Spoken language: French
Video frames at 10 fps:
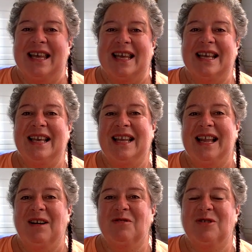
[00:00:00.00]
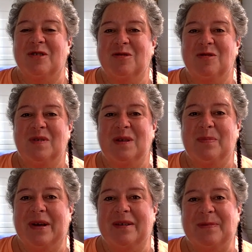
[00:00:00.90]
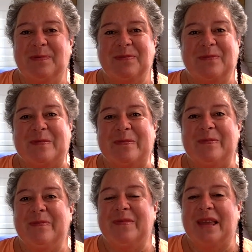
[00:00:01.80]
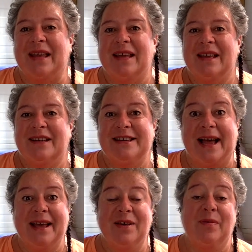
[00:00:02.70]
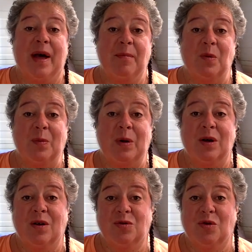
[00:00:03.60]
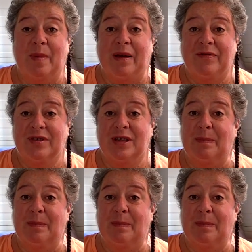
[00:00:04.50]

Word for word: Et là, aujourd'hui, ben, j'arrive à un moment de ma vie